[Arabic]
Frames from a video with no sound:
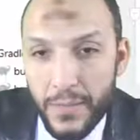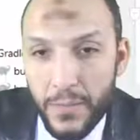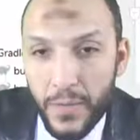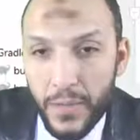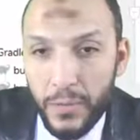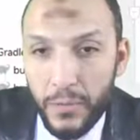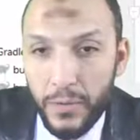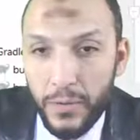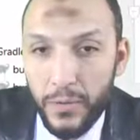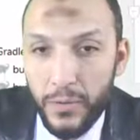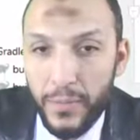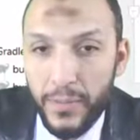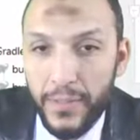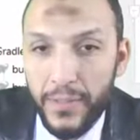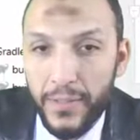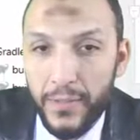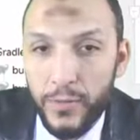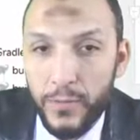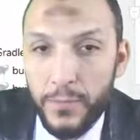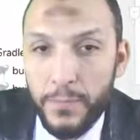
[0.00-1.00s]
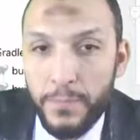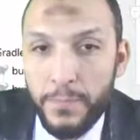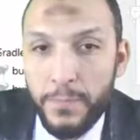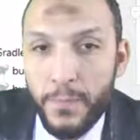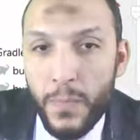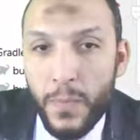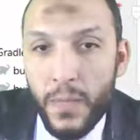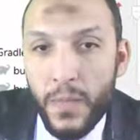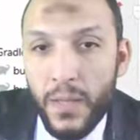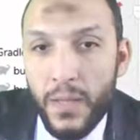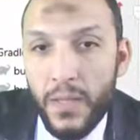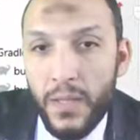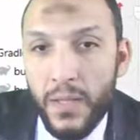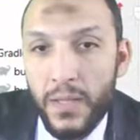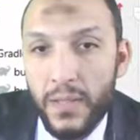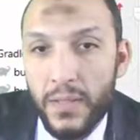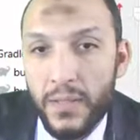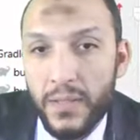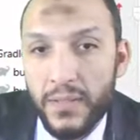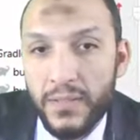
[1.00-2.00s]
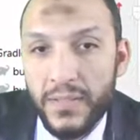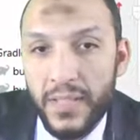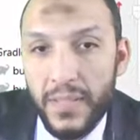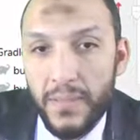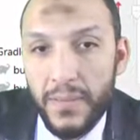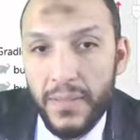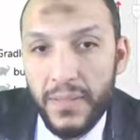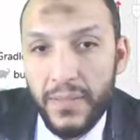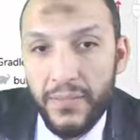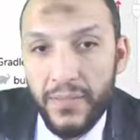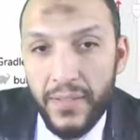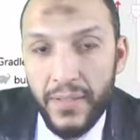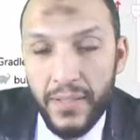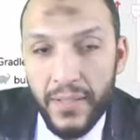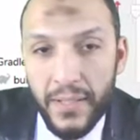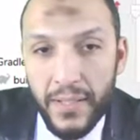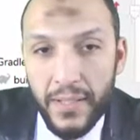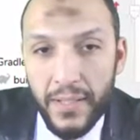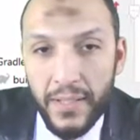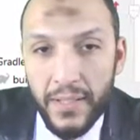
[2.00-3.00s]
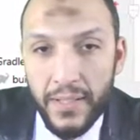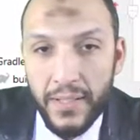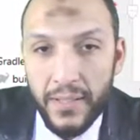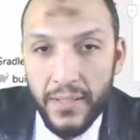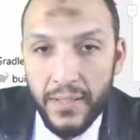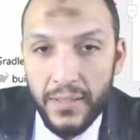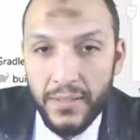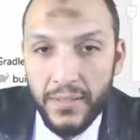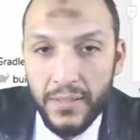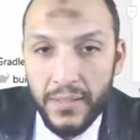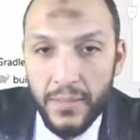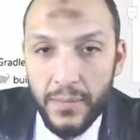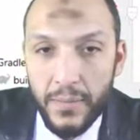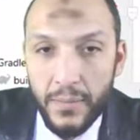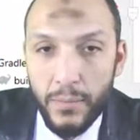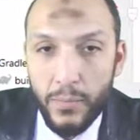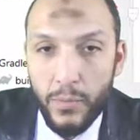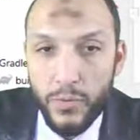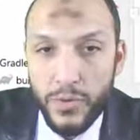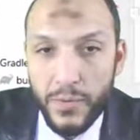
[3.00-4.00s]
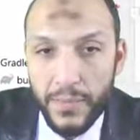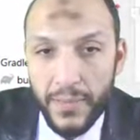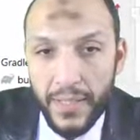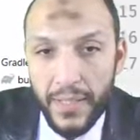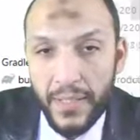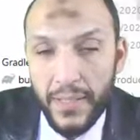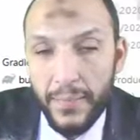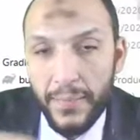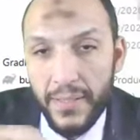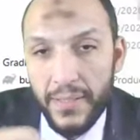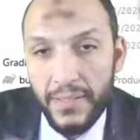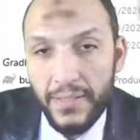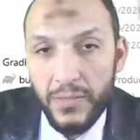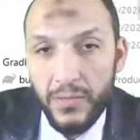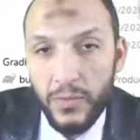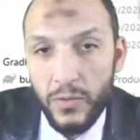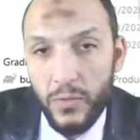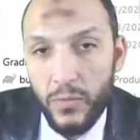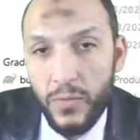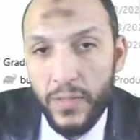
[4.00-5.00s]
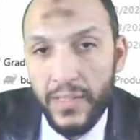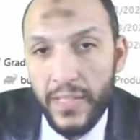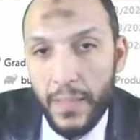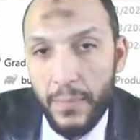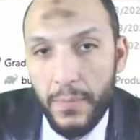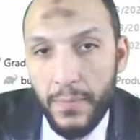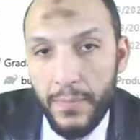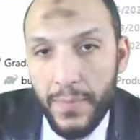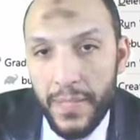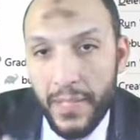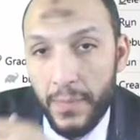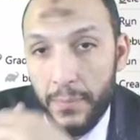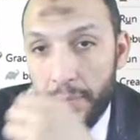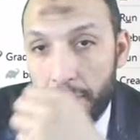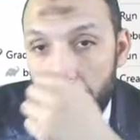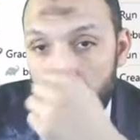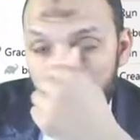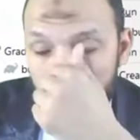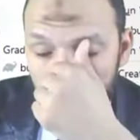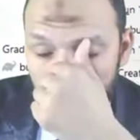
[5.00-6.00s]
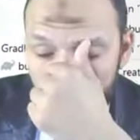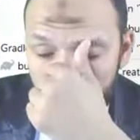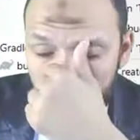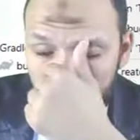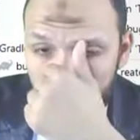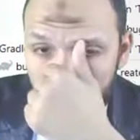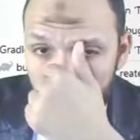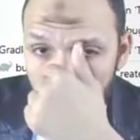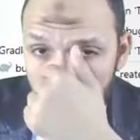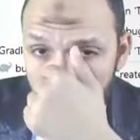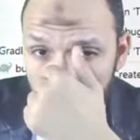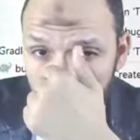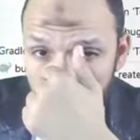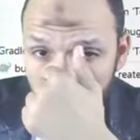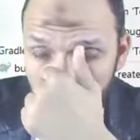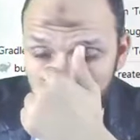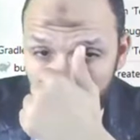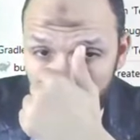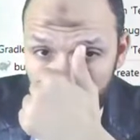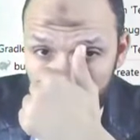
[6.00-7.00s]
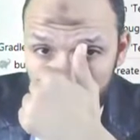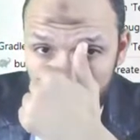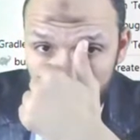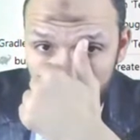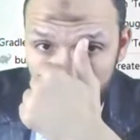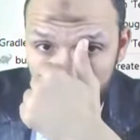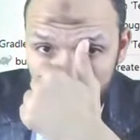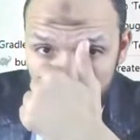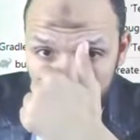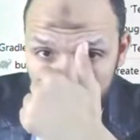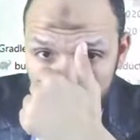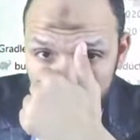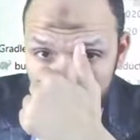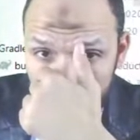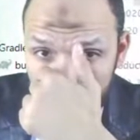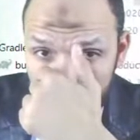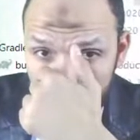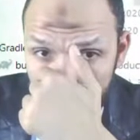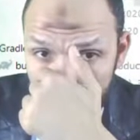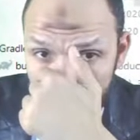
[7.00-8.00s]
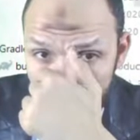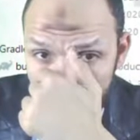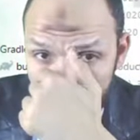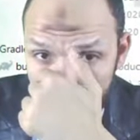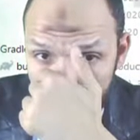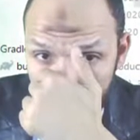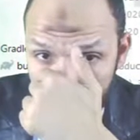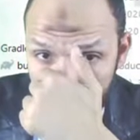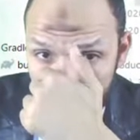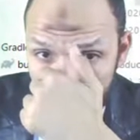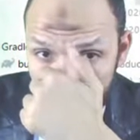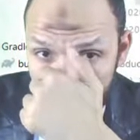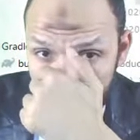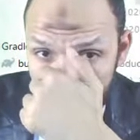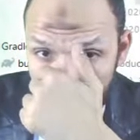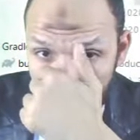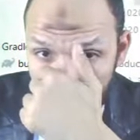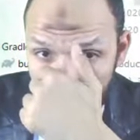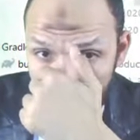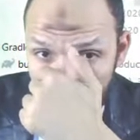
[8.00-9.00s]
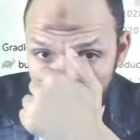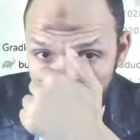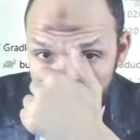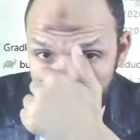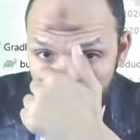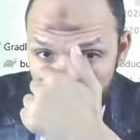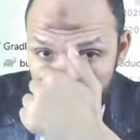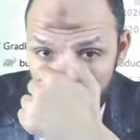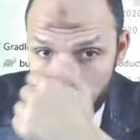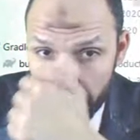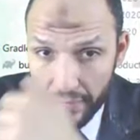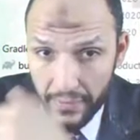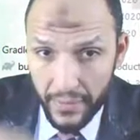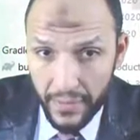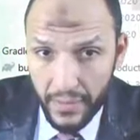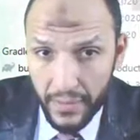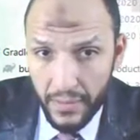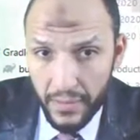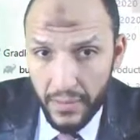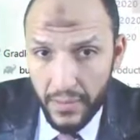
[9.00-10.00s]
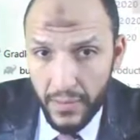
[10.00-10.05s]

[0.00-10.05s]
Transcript: عليكم ورحمة الله وبركاته آه، زي ما اتفقنا احنا عايزين نعمل البروجكت بتاعنا ده بحيث ان هو يتعامل مع اي بي اي فهروح كده على آه، جوه جافا فايل